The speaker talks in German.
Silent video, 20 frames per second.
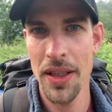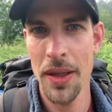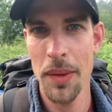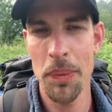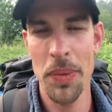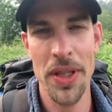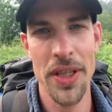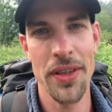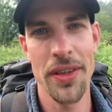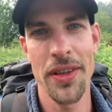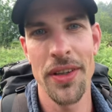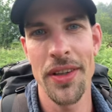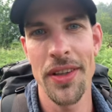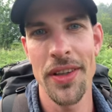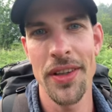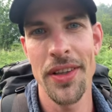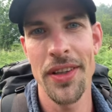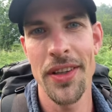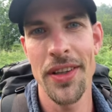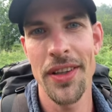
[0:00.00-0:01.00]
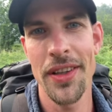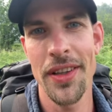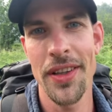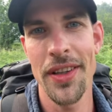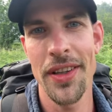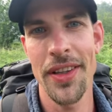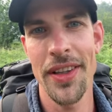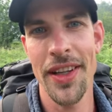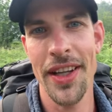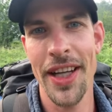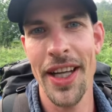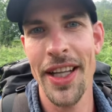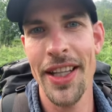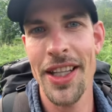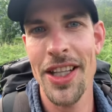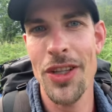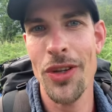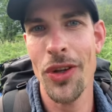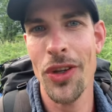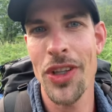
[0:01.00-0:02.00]
Bitte, reg
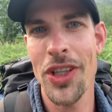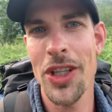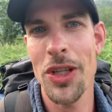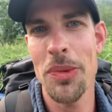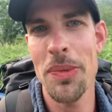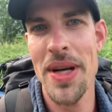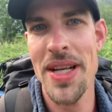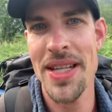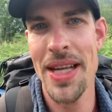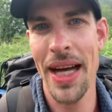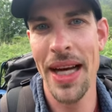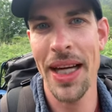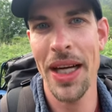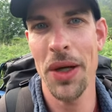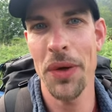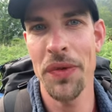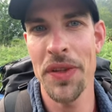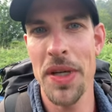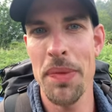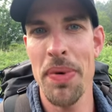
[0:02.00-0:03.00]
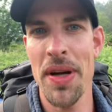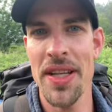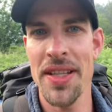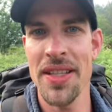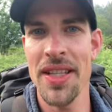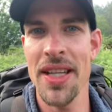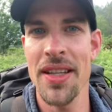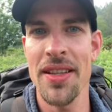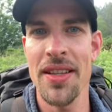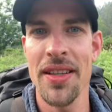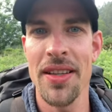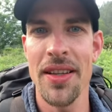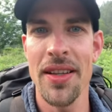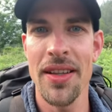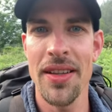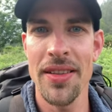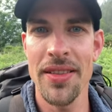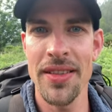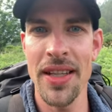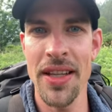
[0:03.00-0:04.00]
dich doch nicht über Sachen auf, die passiert
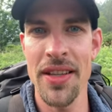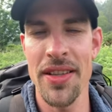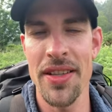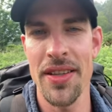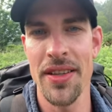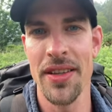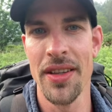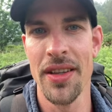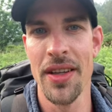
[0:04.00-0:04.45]
sind.